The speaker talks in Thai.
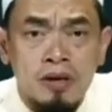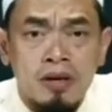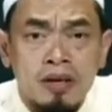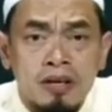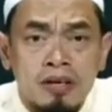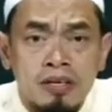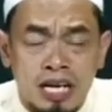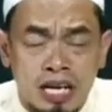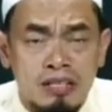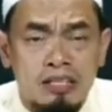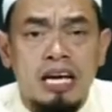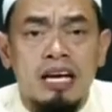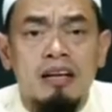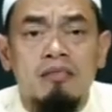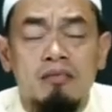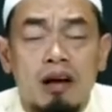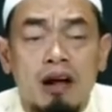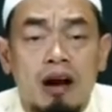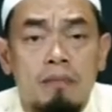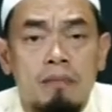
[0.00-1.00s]
อย่างเช่น
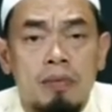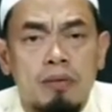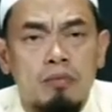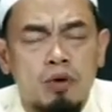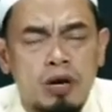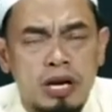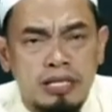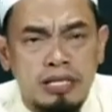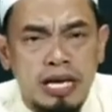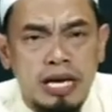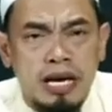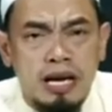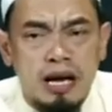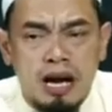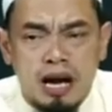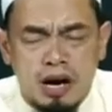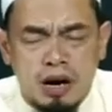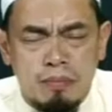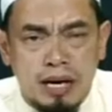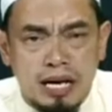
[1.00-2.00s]
เราเป็นมูลนิธิ
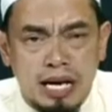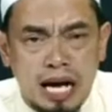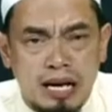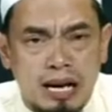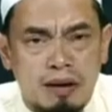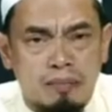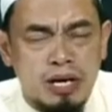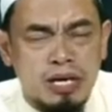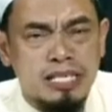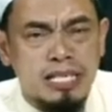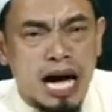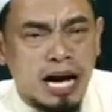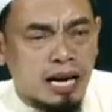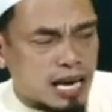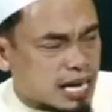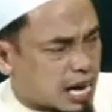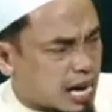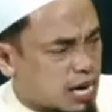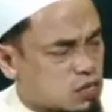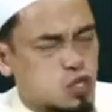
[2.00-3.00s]
เราประกาศรับบริจาคใน
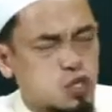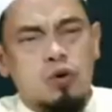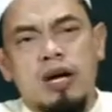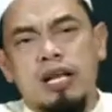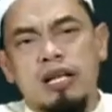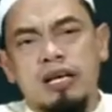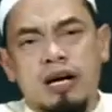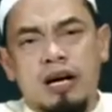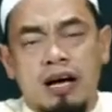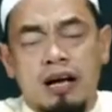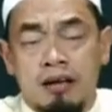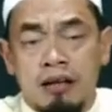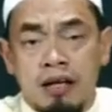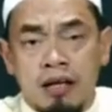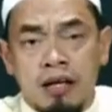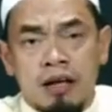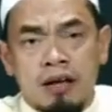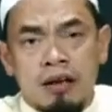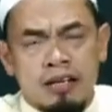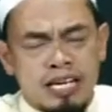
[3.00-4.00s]
การช่วยเหลือ
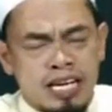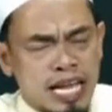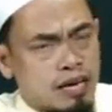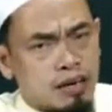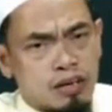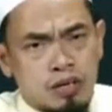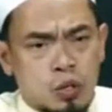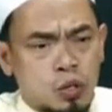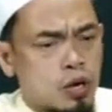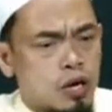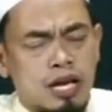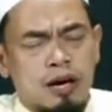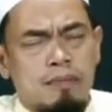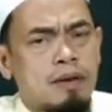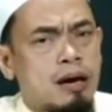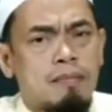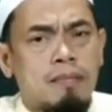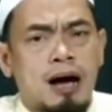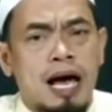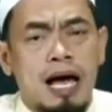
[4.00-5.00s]
เด็กหรือช่วยเหลือแม่
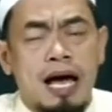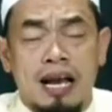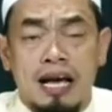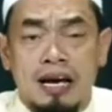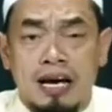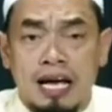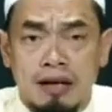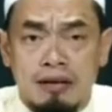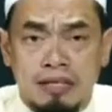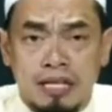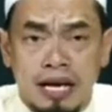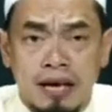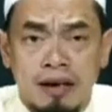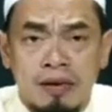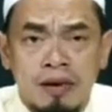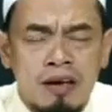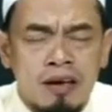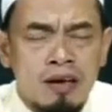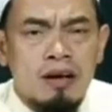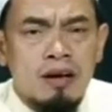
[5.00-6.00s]
ไม้อะไรก็แล้วแต่
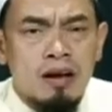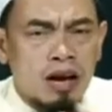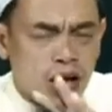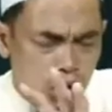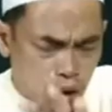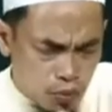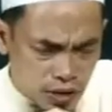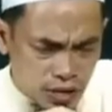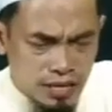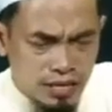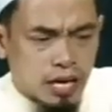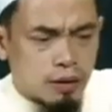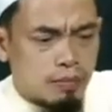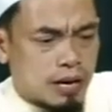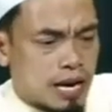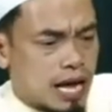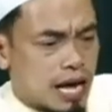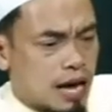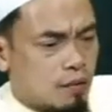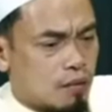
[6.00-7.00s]
เราเอาเงินเข้ามา
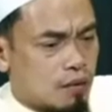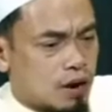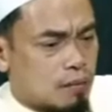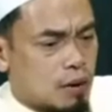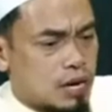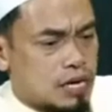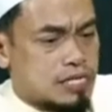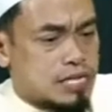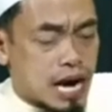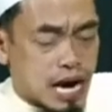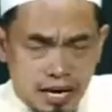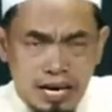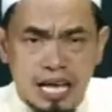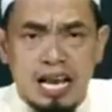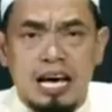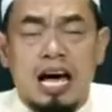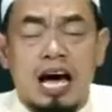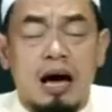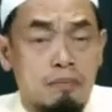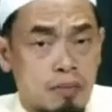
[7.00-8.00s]
แล้วเราบริจาคนี่แหละ
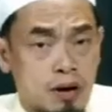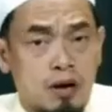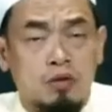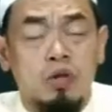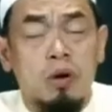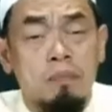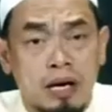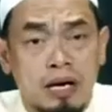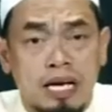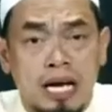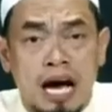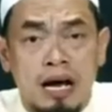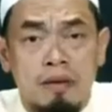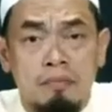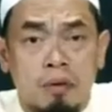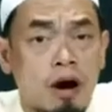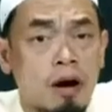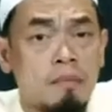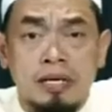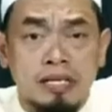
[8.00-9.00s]
ครับเราต้องประกาศเพ
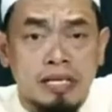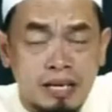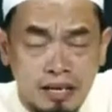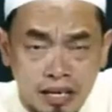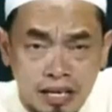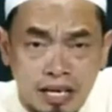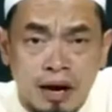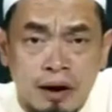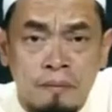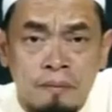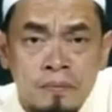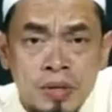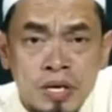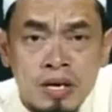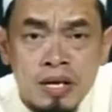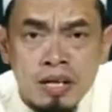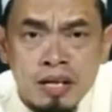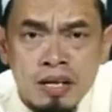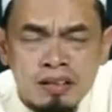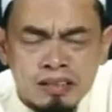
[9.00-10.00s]
ราะไม่ใช่เงินเรา
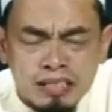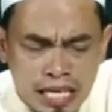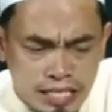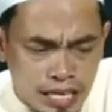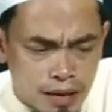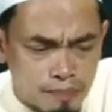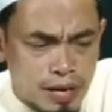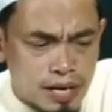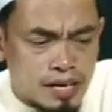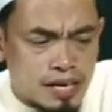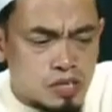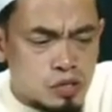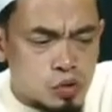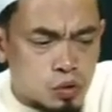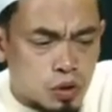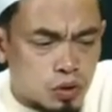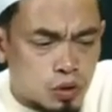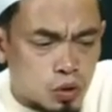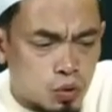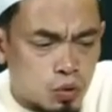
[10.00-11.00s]
แต่ถ้าเป็นเงินส่ว
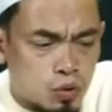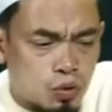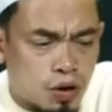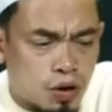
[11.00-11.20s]
นตัว